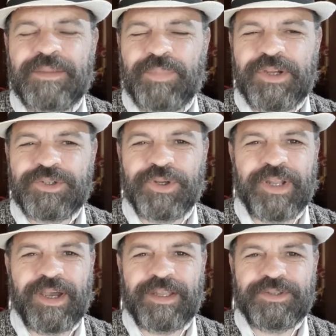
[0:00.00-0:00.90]

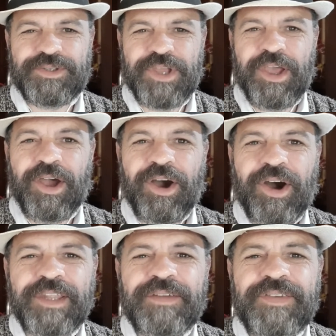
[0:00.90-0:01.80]
apaixonados.
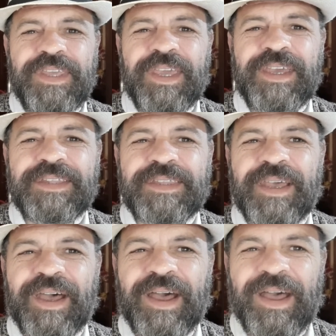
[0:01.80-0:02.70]
Roda a
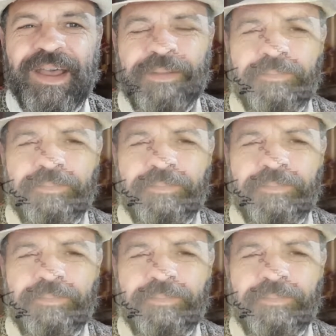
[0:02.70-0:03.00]
vinheta!